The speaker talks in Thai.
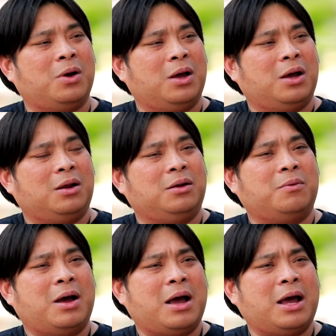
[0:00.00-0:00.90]
ครับผมหรื
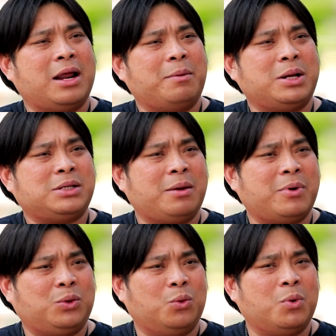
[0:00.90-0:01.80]
อว่าอันไหนมันใช่
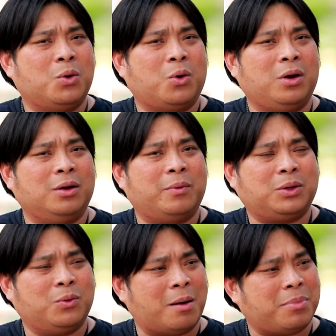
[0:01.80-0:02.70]
วัตถุมงคลหรือ
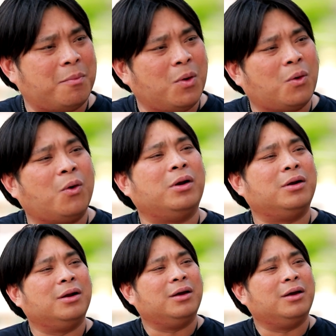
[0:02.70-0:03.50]
วัตถุอัปมงคล